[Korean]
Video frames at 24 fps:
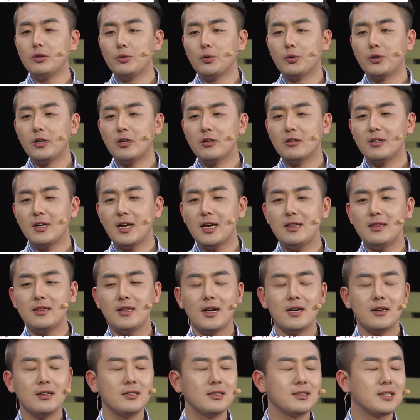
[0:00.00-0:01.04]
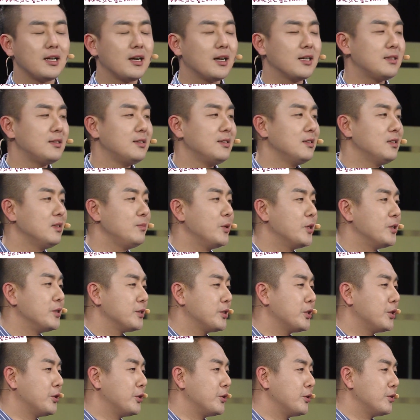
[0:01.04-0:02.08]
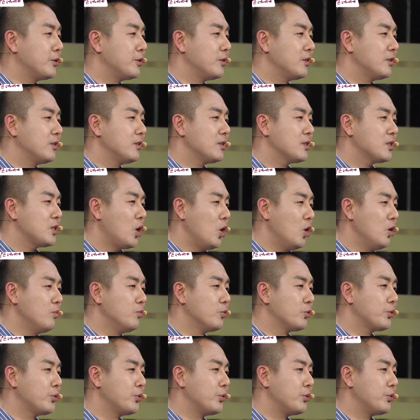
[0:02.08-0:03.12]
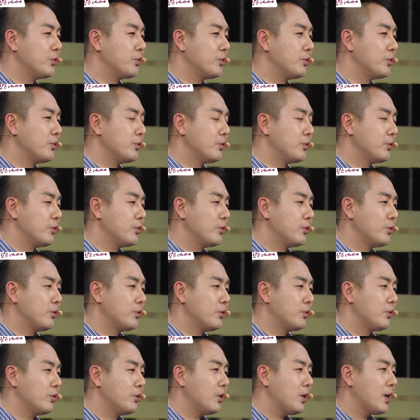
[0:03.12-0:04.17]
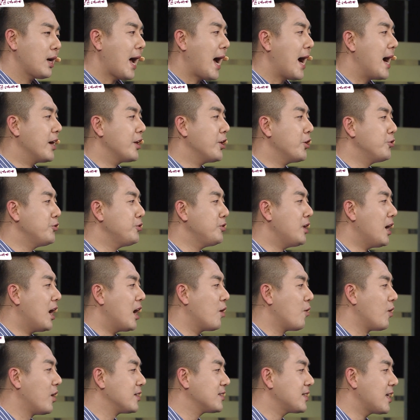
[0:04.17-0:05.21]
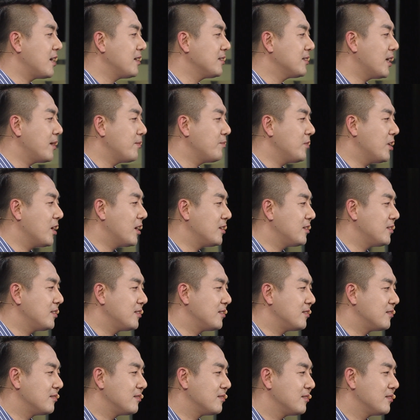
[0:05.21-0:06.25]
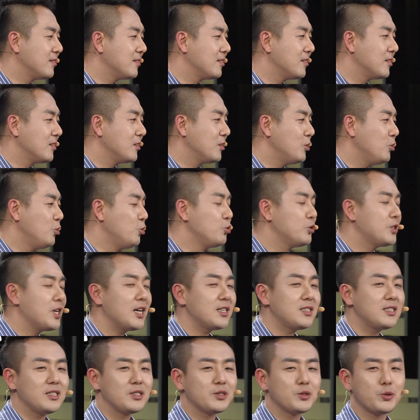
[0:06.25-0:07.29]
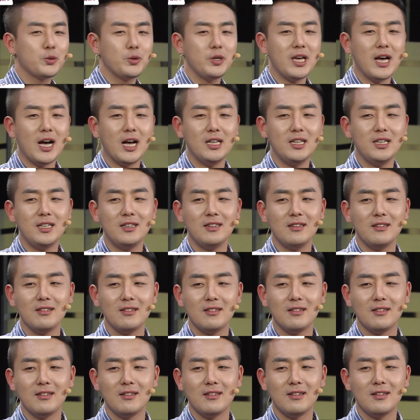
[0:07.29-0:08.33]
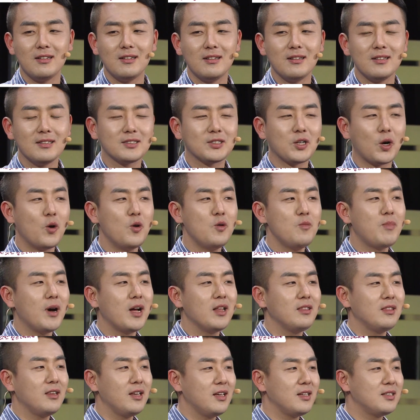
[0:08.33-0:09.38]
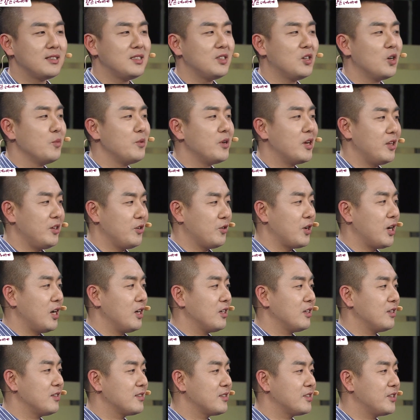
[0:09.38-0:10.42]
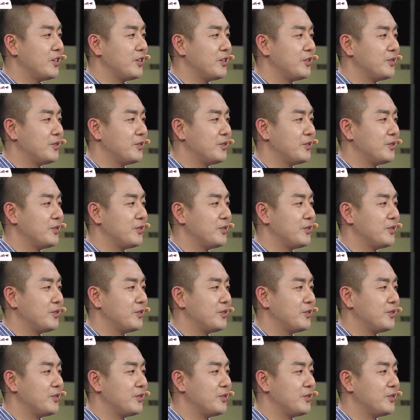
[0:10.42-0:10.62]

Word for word: 노력을 했나를 제가 들으면서 처음으로 강연가와 상담가는 유사 직종이 아닌 정반대의 직업이라는 걸 알게 됐어요.